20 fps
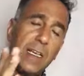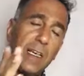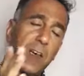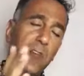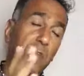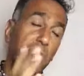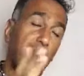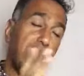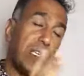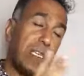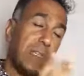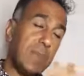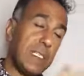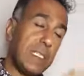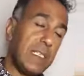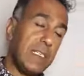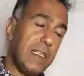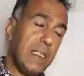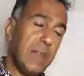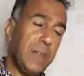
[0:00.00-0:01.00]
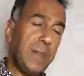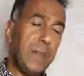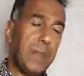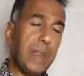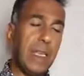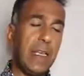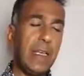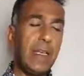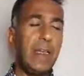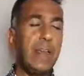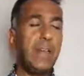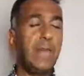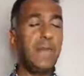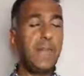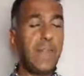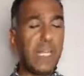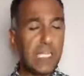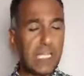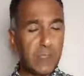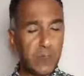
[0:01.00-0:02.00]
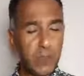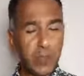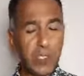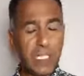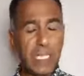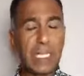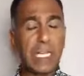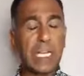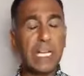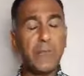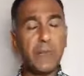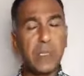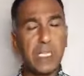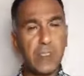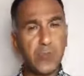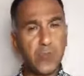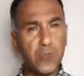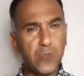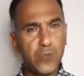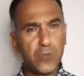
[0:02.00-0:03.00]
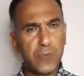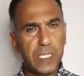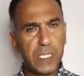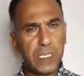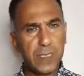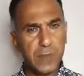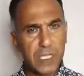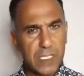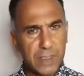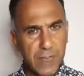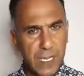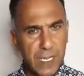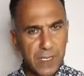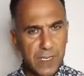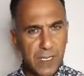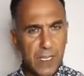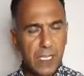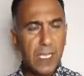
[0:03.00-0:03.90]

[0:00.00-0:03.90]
Onların hepsi Facebook'ta kapalı gruplarımız var.